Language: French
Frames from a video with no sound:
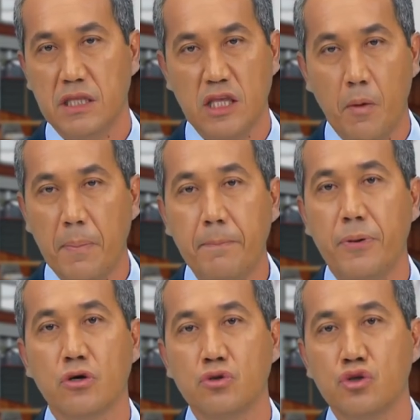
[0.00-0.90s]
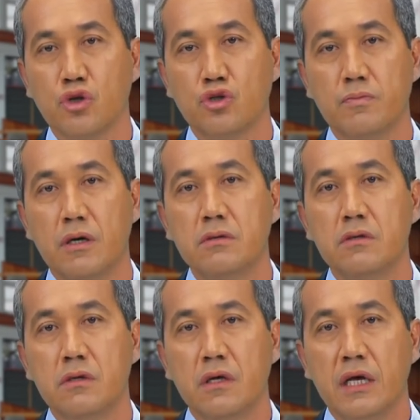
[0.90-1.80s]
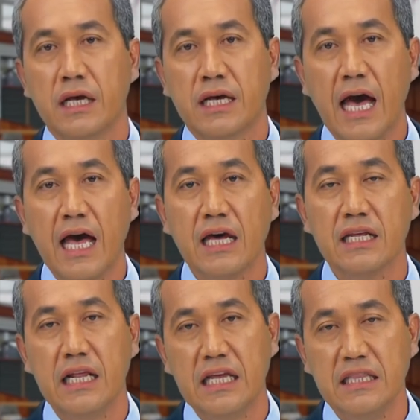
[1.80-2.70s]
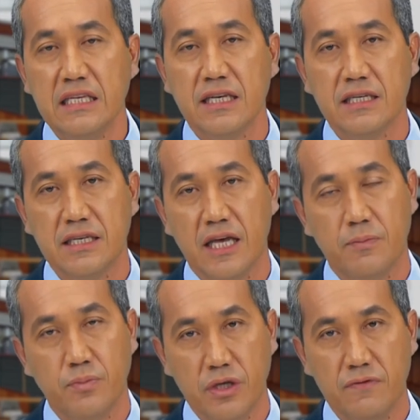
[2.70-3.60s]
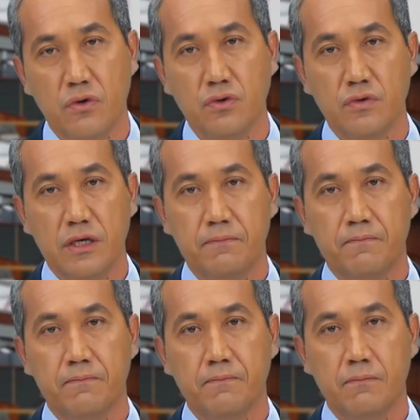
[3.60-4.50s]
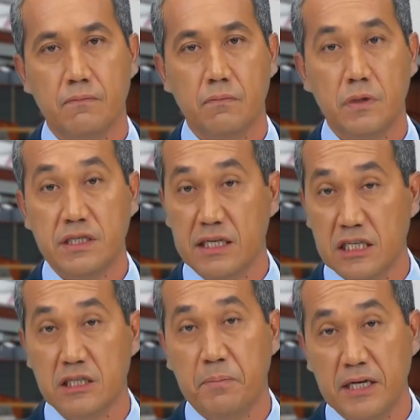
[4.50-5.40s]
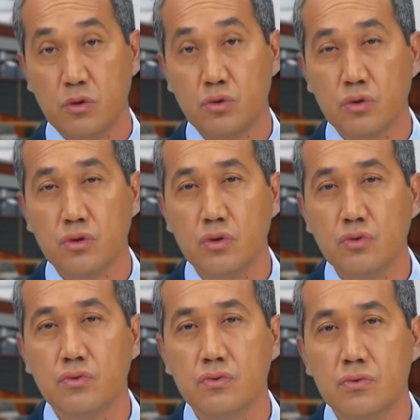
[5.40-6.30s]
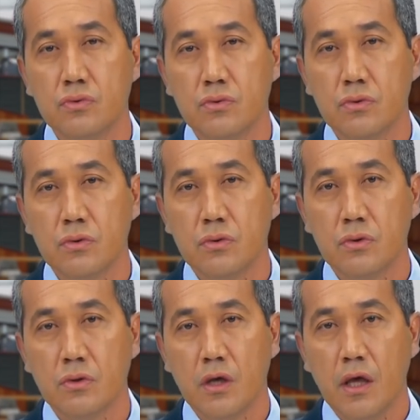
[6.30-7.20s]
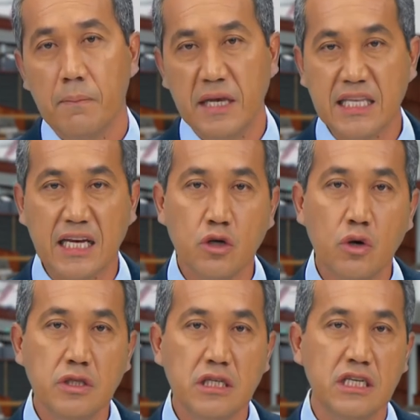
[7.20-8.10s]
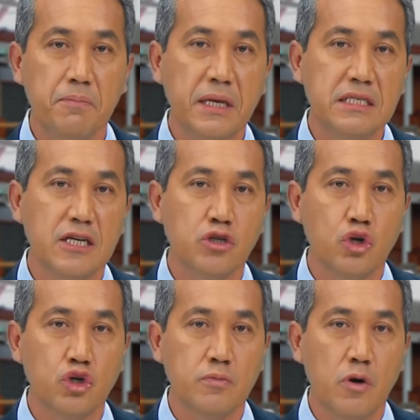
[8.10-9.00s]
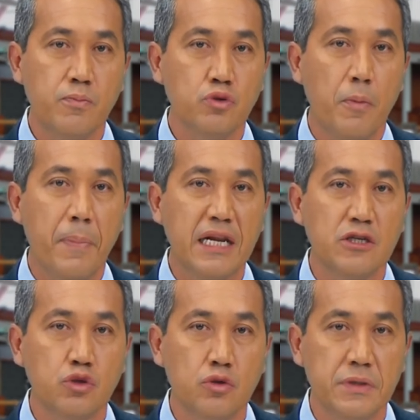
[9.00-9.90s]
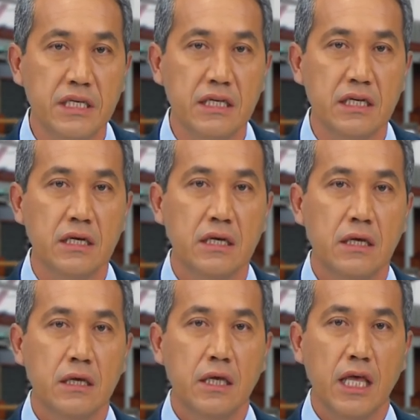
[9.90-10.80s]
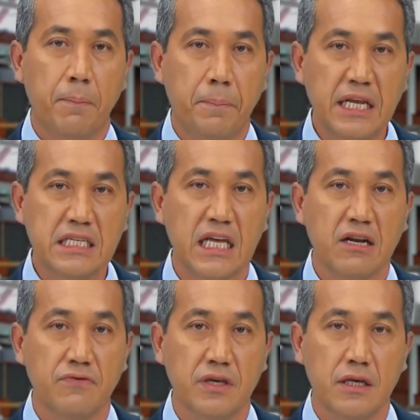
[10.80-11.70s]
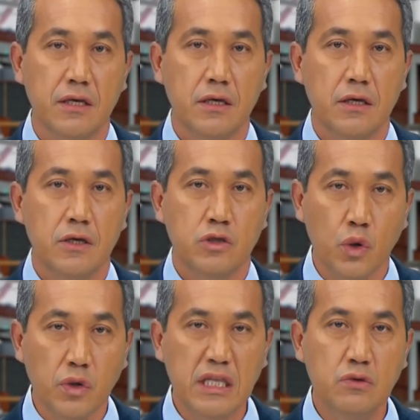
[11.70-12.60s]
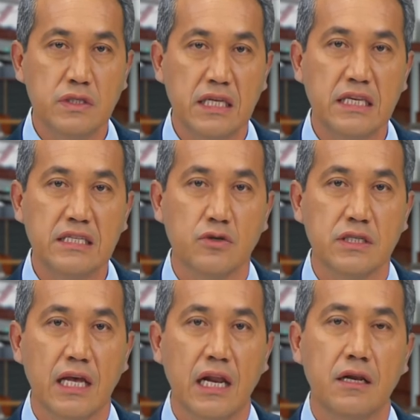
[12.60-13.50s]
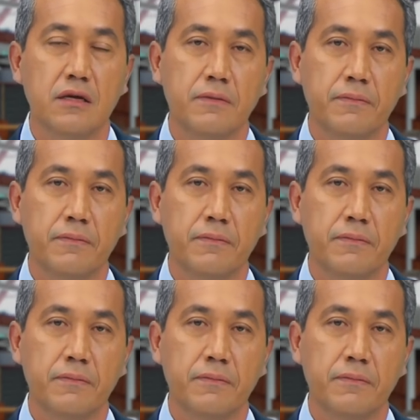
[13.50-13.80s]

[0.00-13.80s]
N'ayons pas peur du changement, car il est nécessaire pour évoluer. C'est ce qui se passe autour de nous. Mais sachant anticiper ces changements pour ne pas les subir et préserver ce qui nous est essentiel.